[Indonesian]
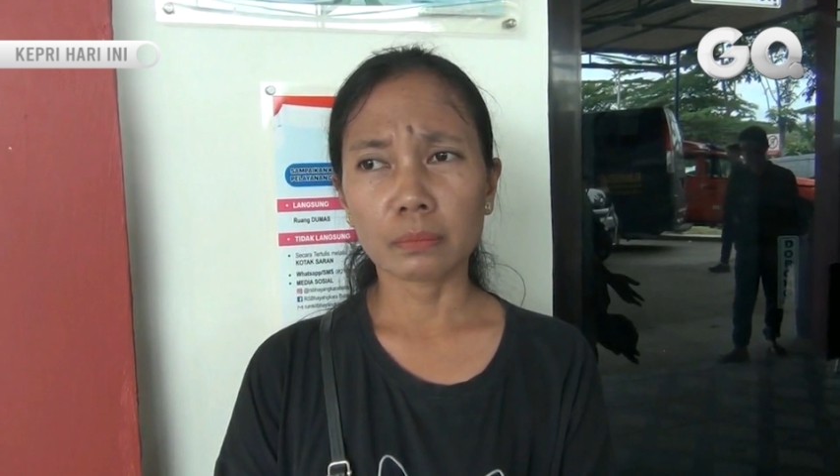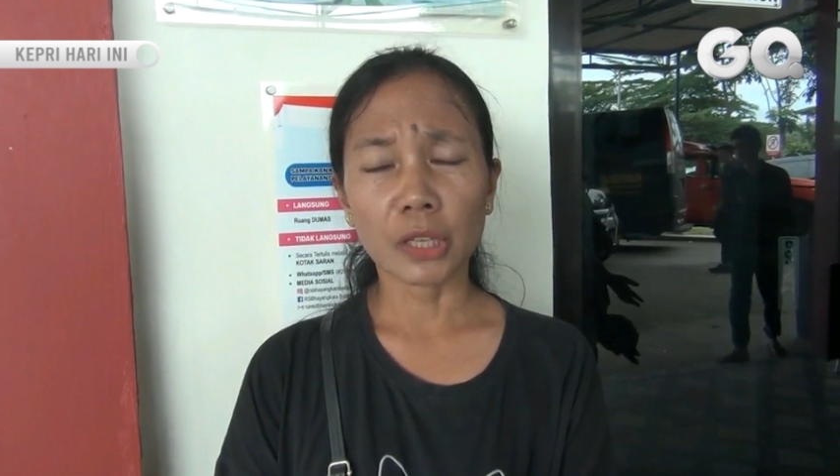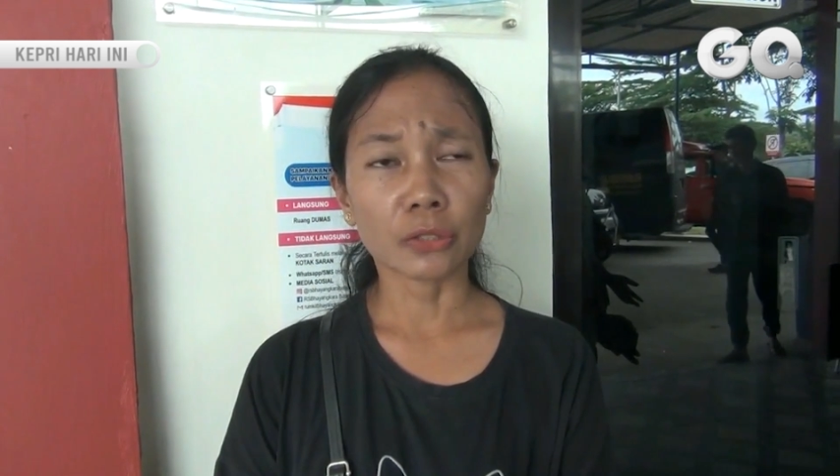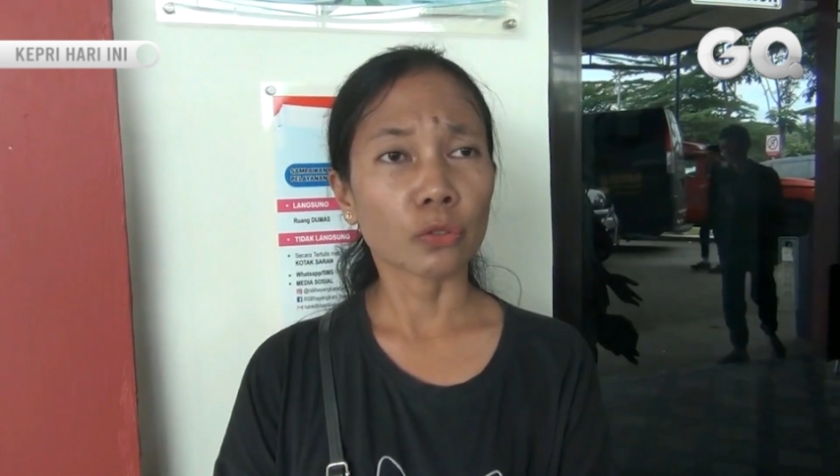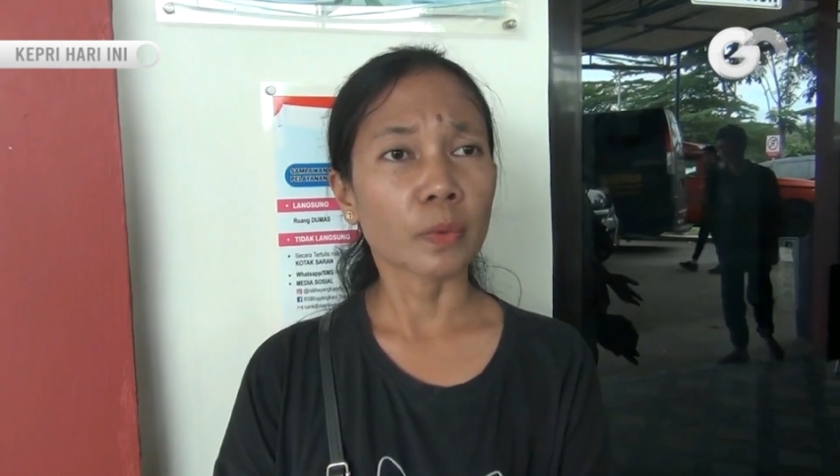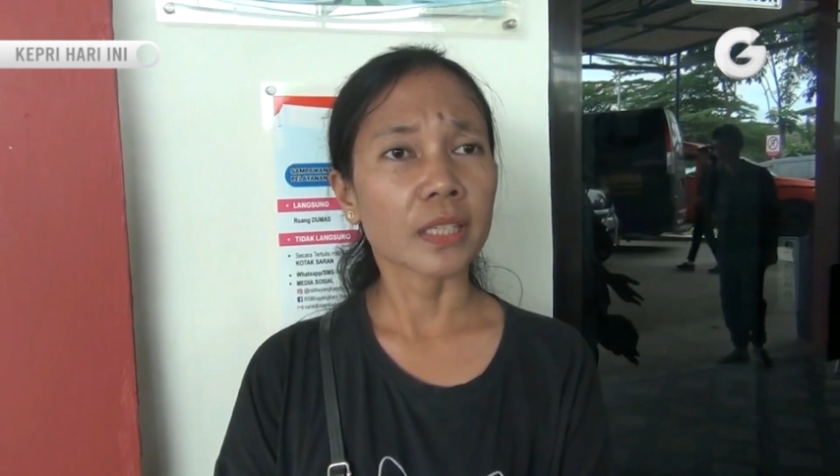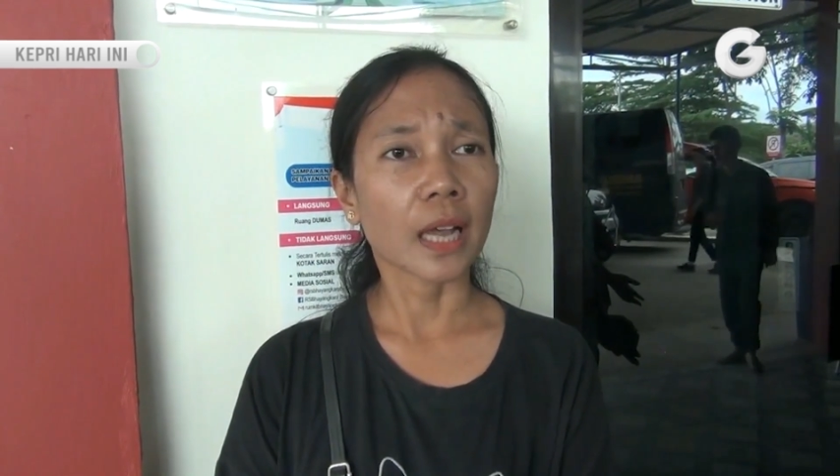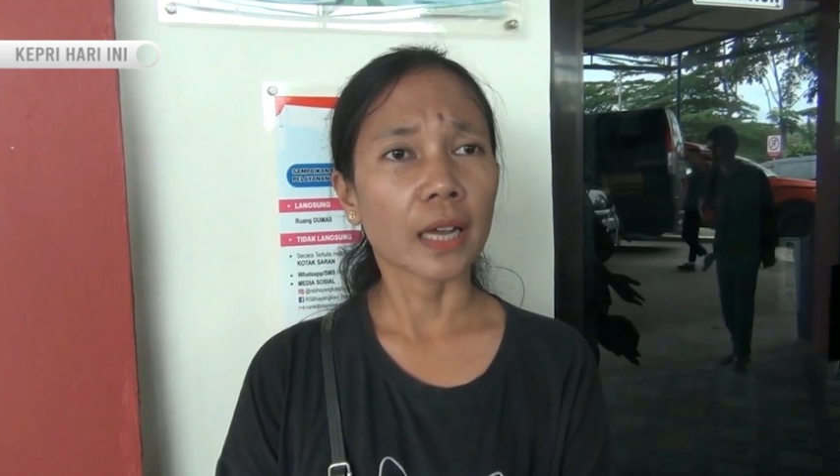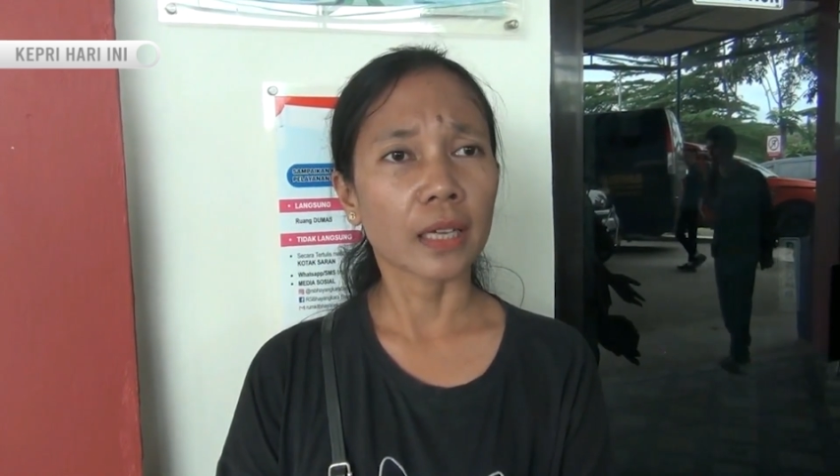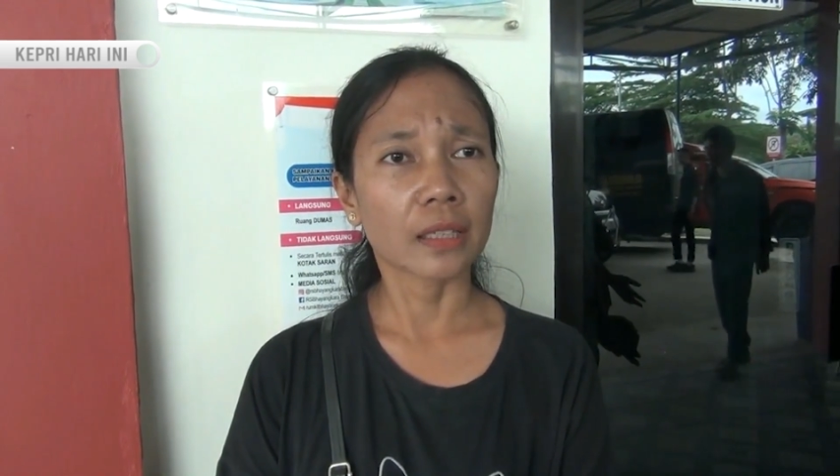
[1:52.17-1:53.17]
masuk rumah
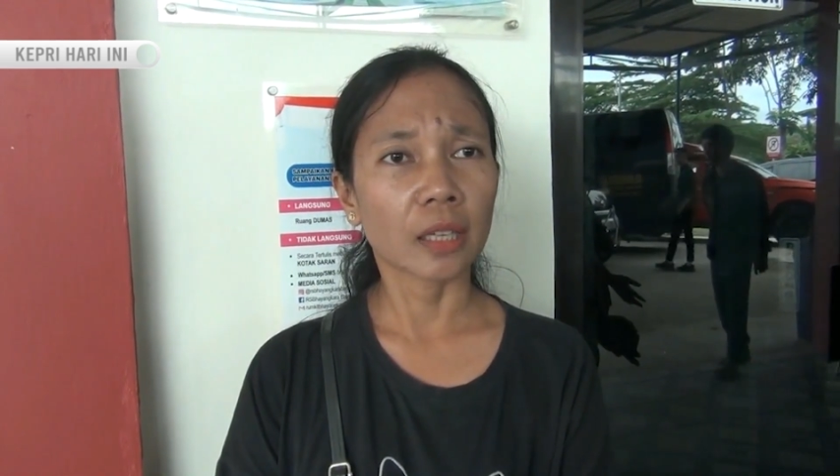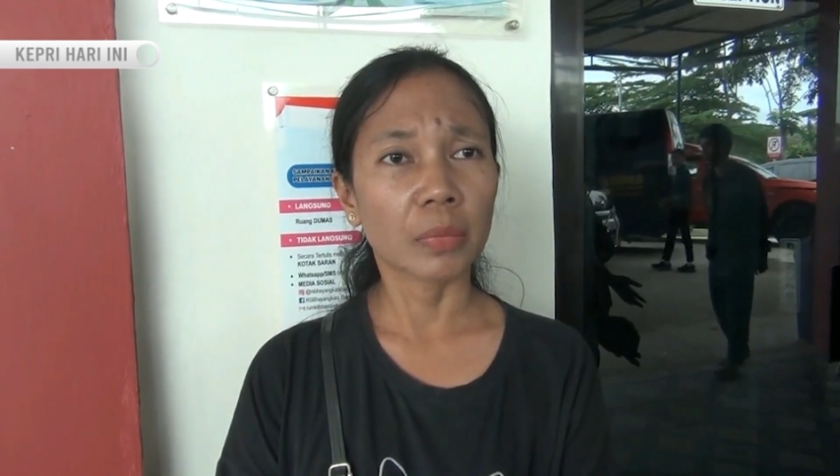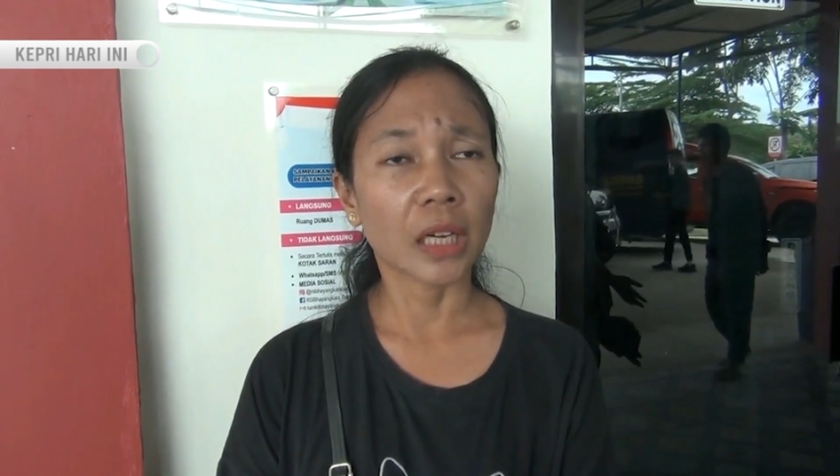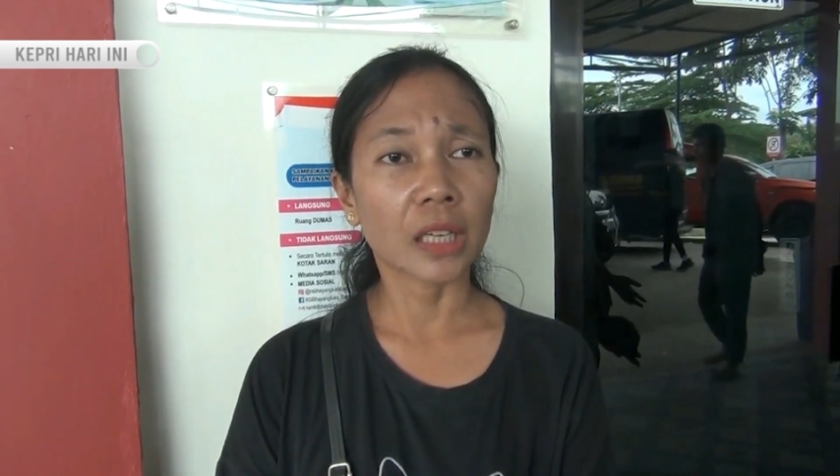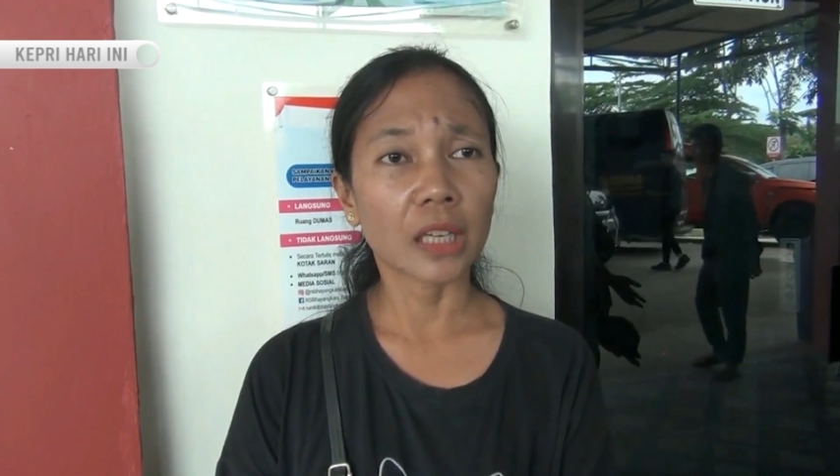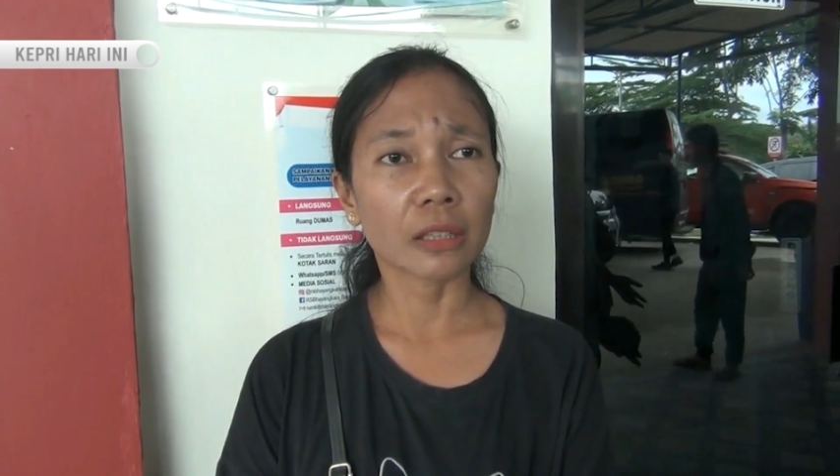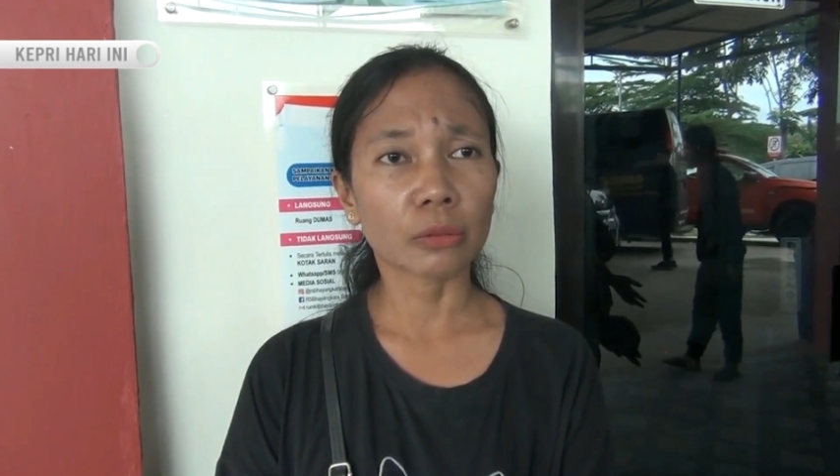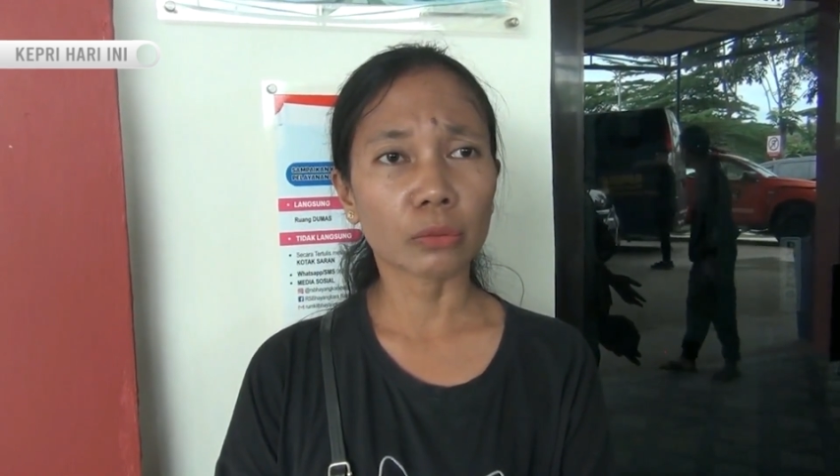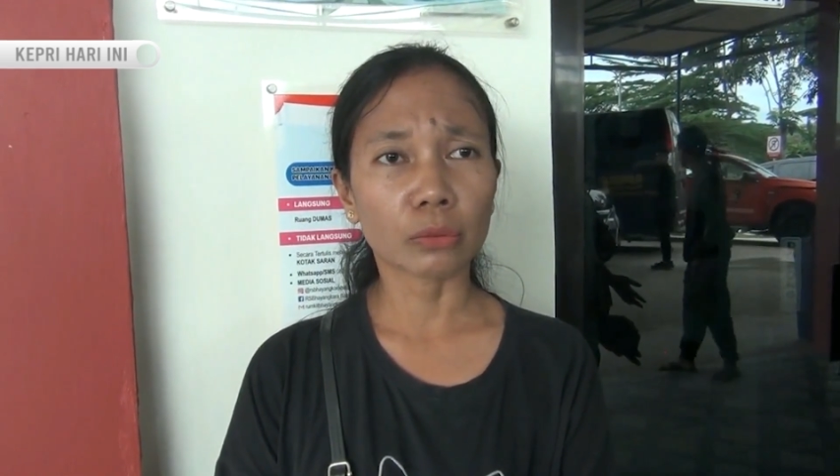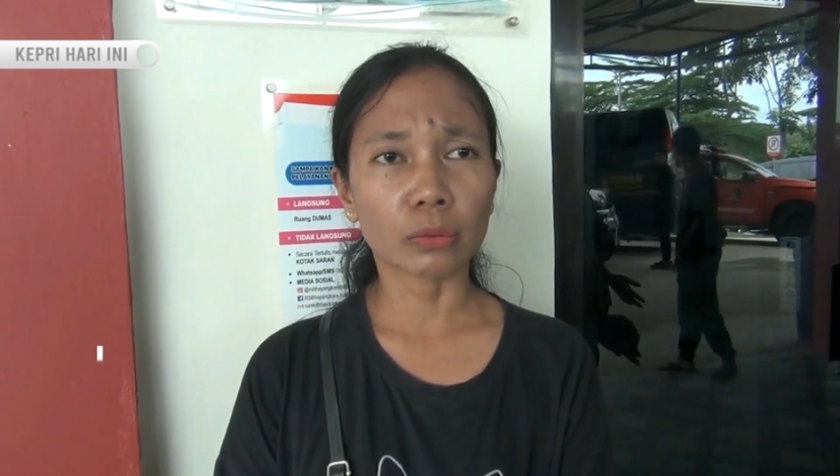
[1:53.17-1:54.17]
sakit, dia bilang
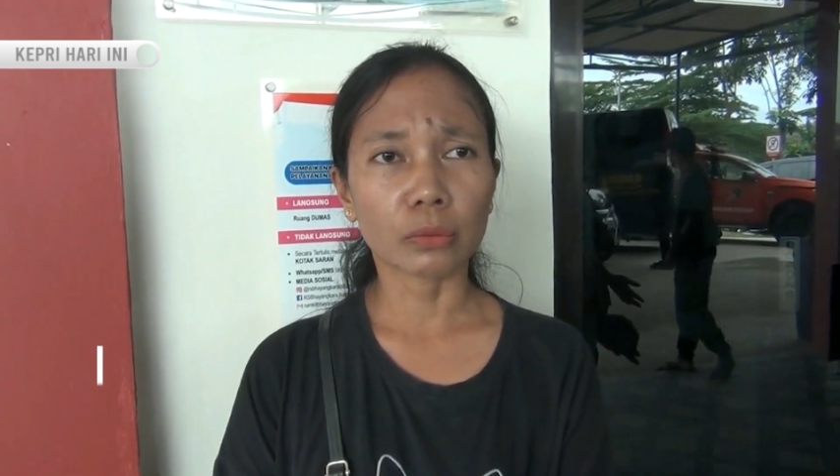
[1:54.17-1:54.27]
gitu.